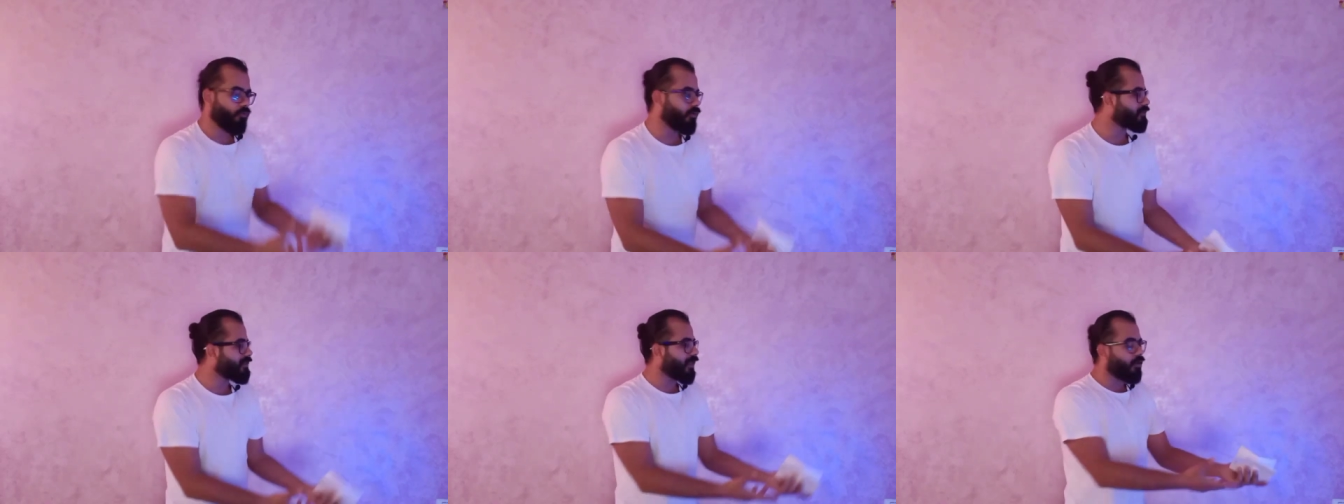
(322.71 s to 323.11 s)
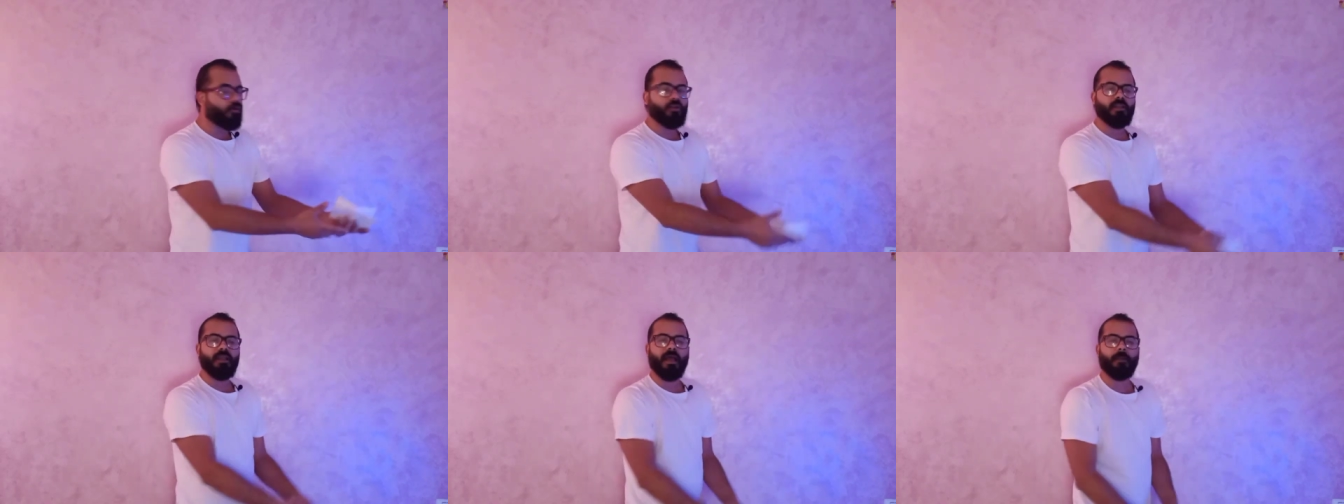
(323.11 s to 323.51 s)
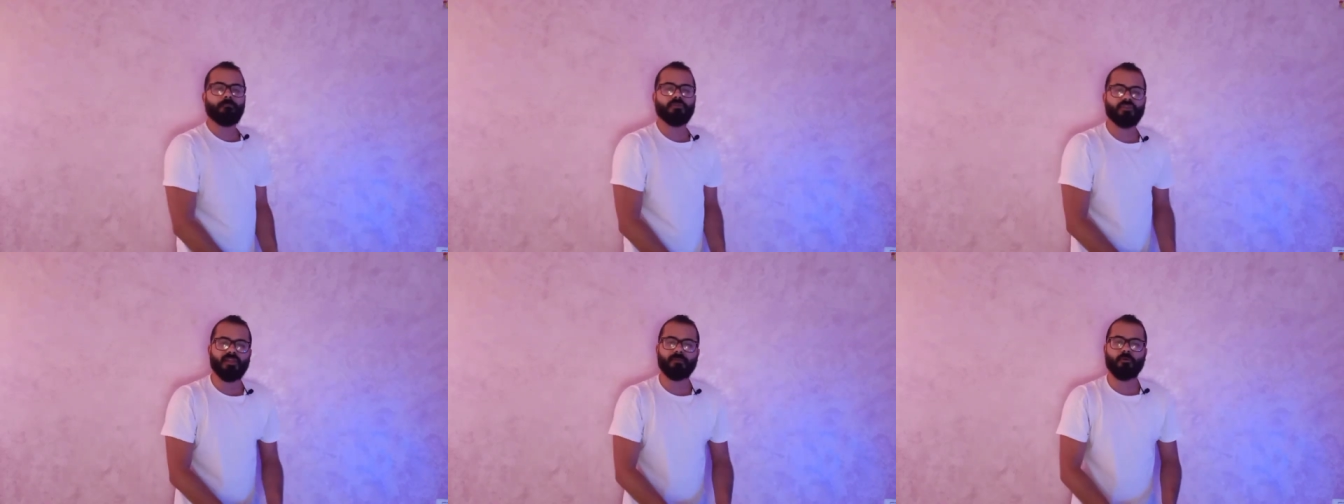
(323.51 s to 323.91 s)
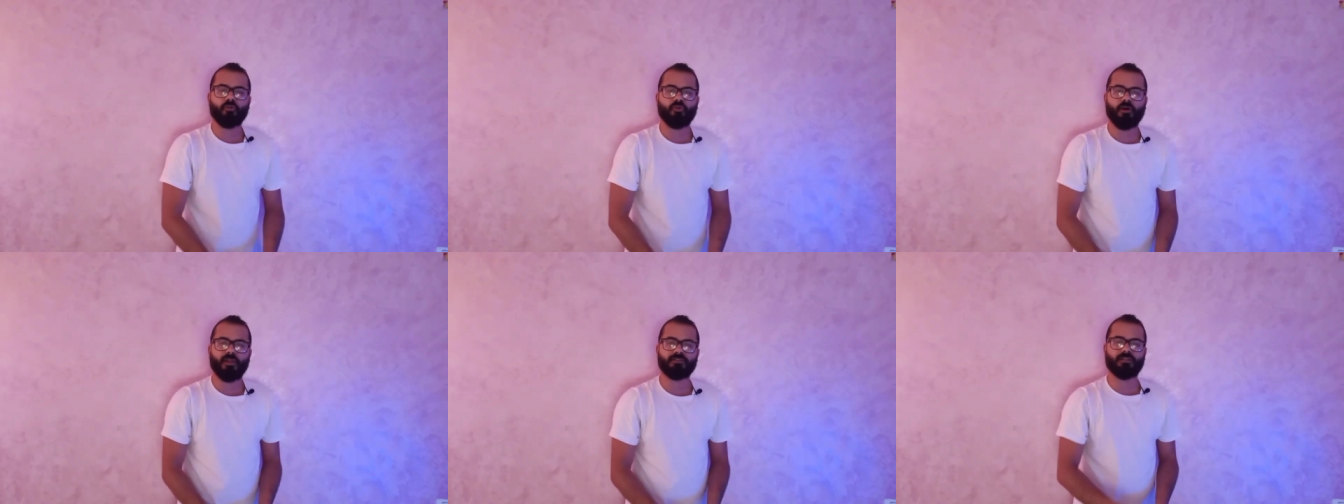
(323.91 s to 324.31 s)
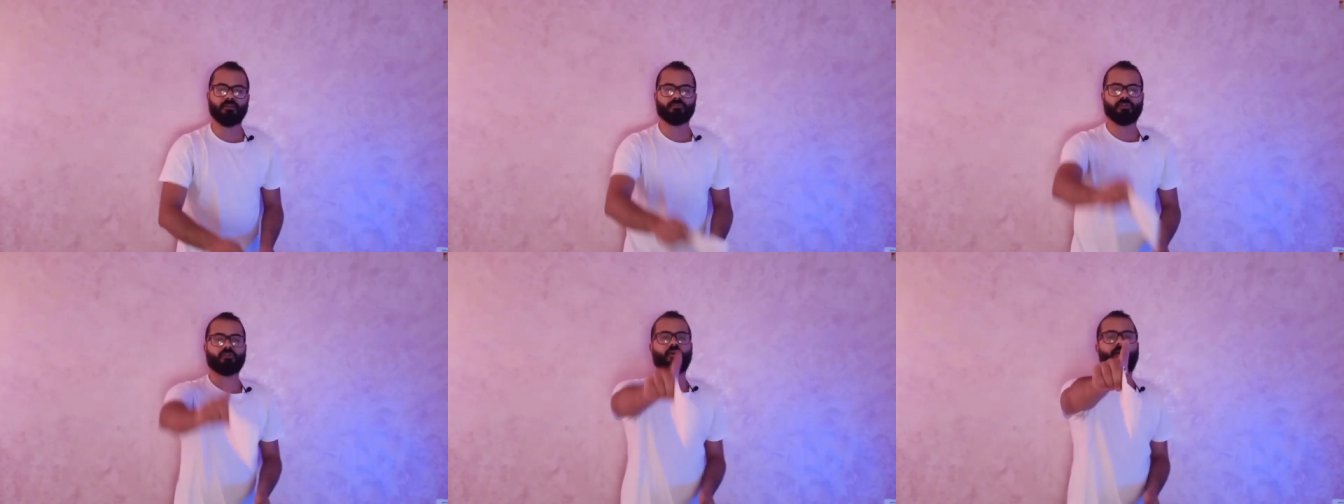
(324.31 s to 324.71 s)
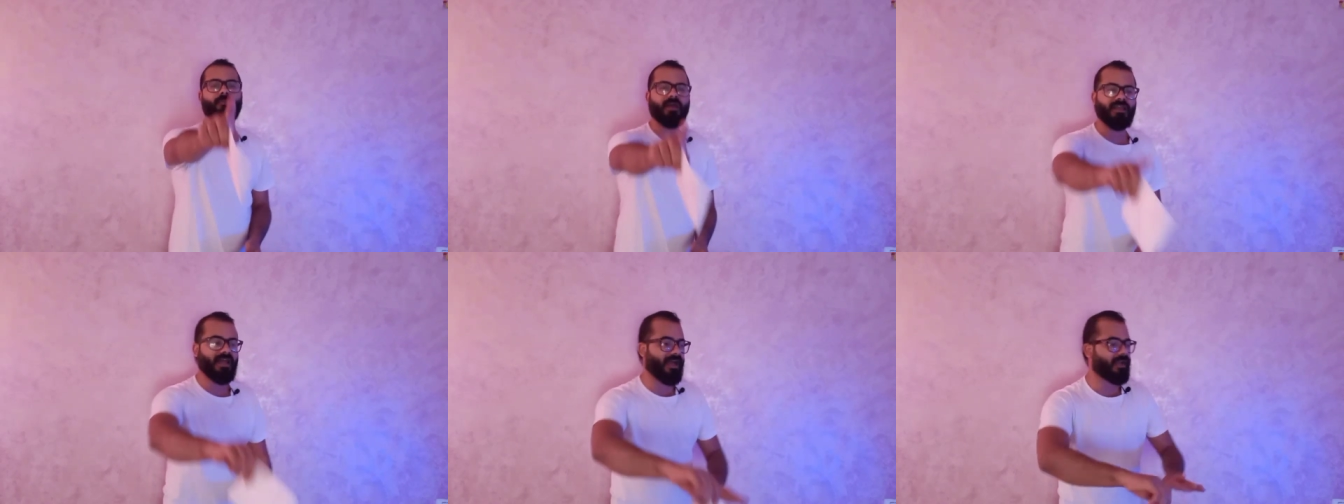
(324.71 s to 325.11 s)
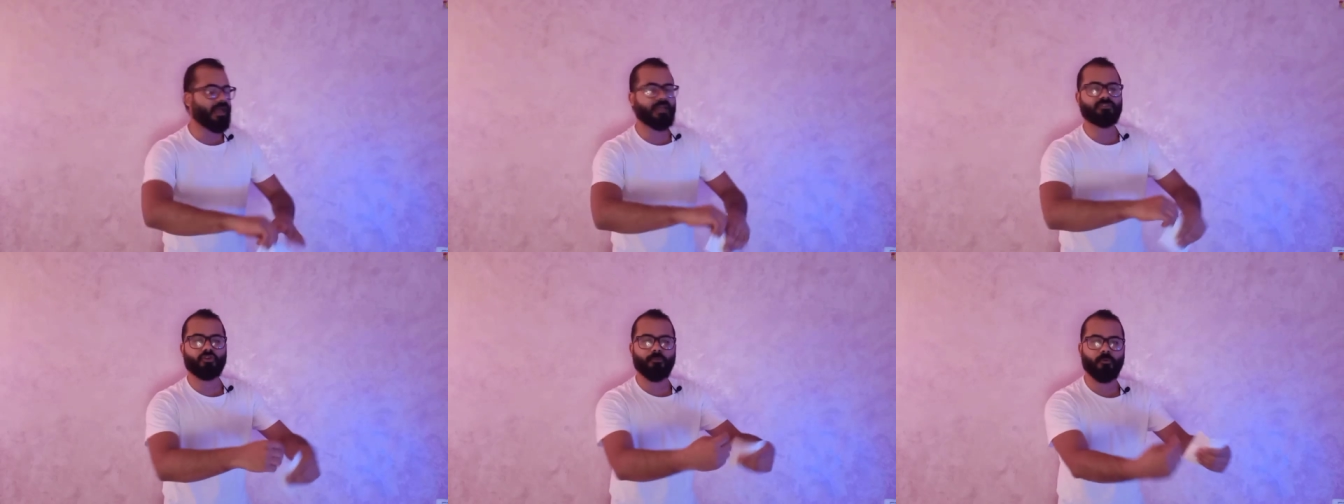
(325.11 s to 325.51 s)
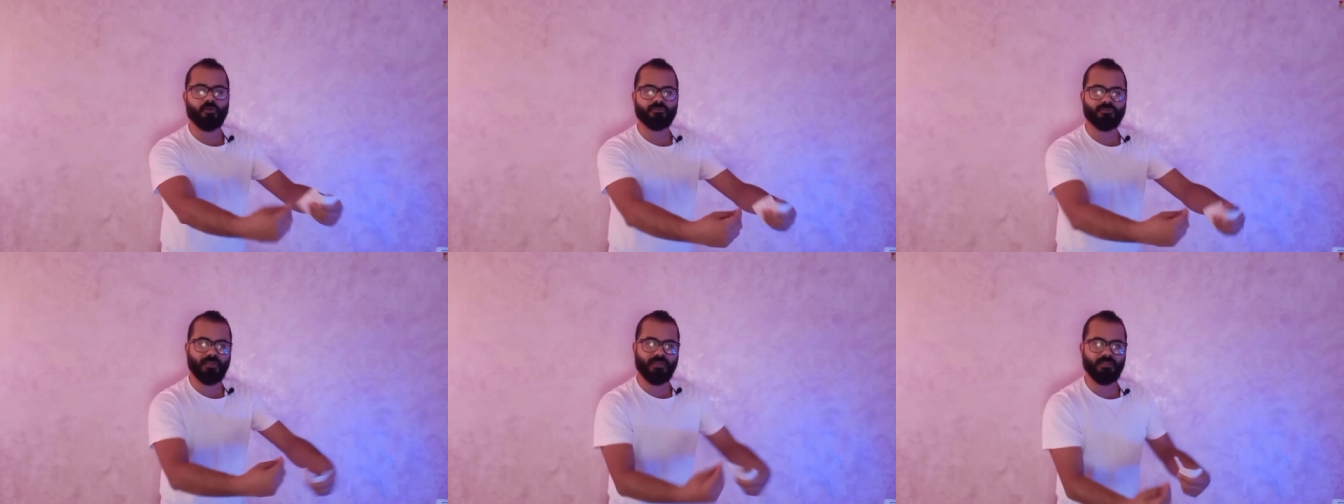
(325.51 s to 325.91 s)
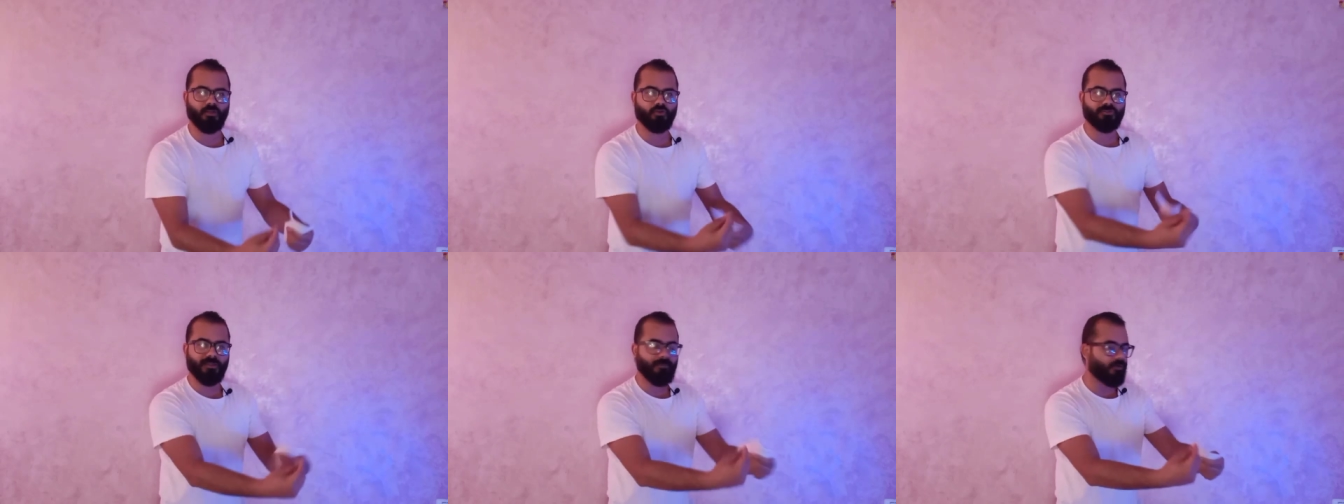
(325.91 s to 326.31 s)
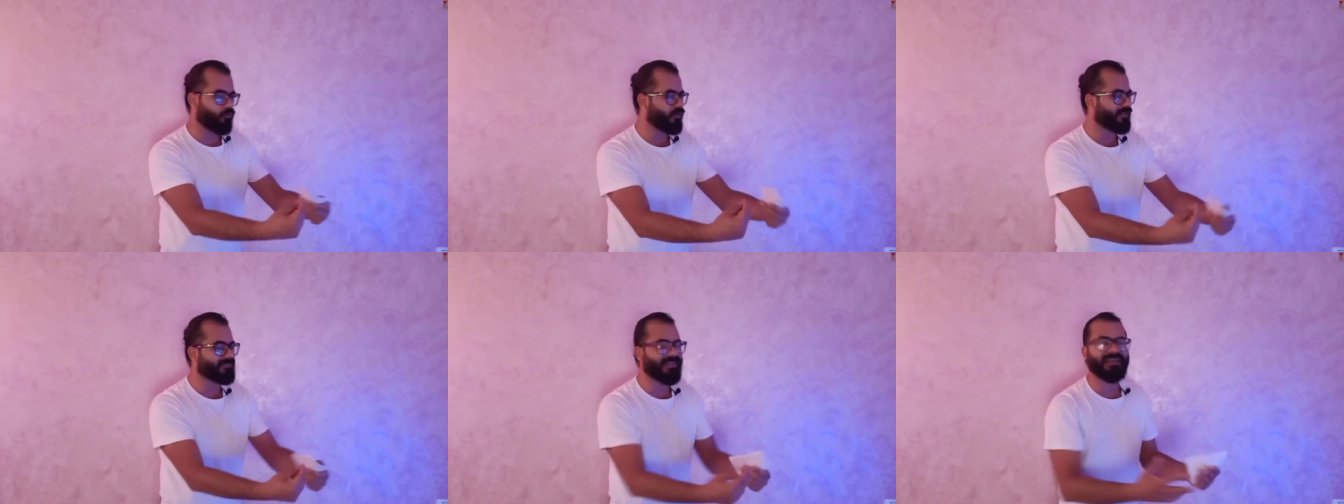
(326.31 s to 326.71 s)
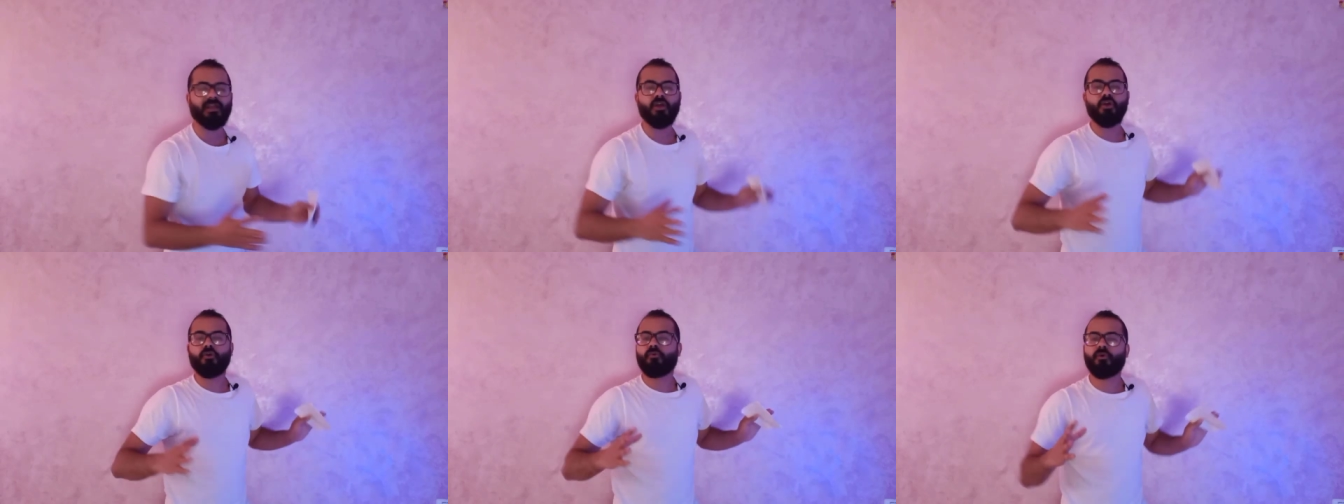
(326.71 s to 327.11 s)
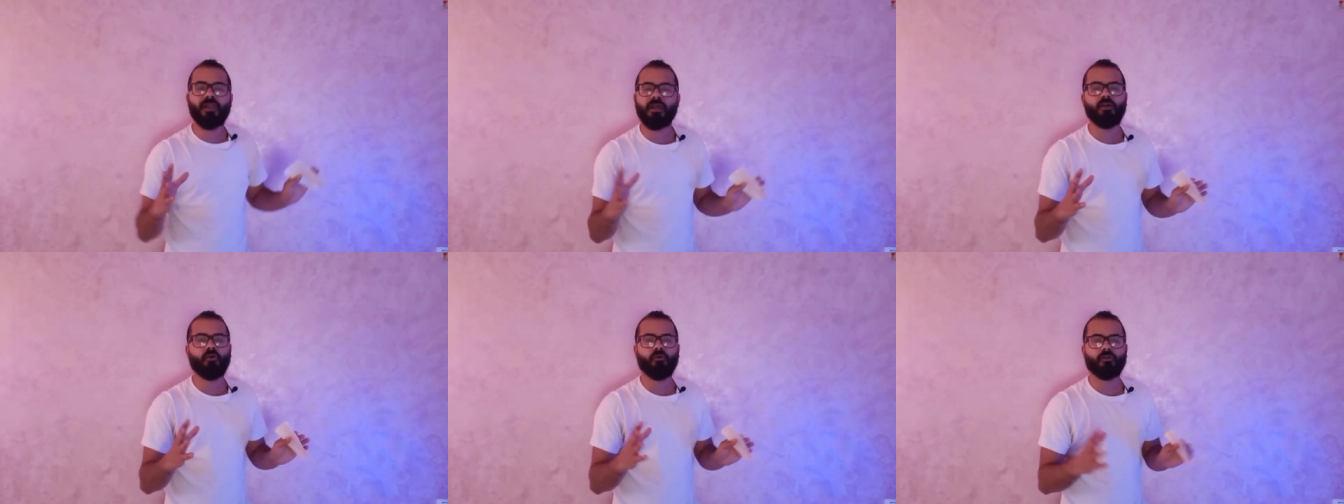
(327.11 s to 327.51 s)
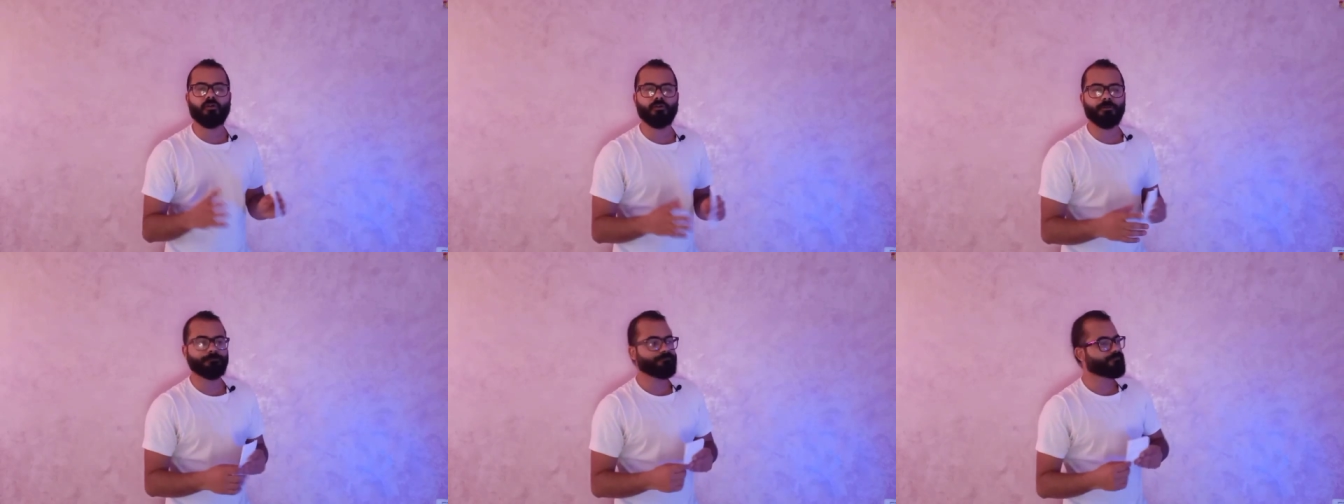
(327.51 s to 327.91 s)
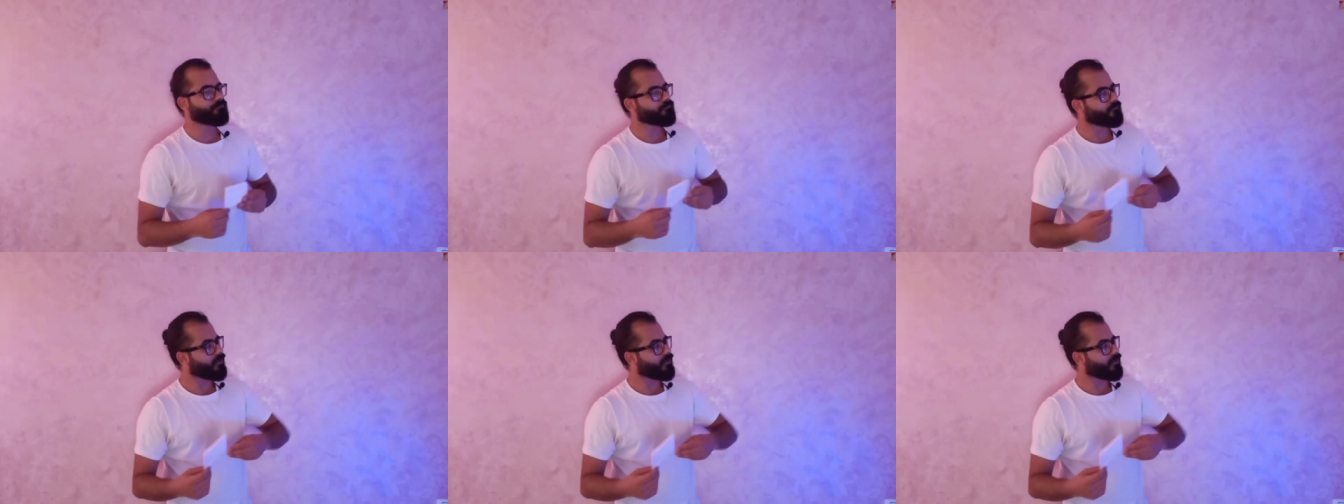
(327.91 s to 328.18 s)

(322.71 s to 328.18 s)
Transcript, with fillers: واطلع قول لي يا عم ان انا بقوله غلط انا قلت لكم قبل اي حاجه هات كيبوردك كده قدامك ونتك وراجع ورايا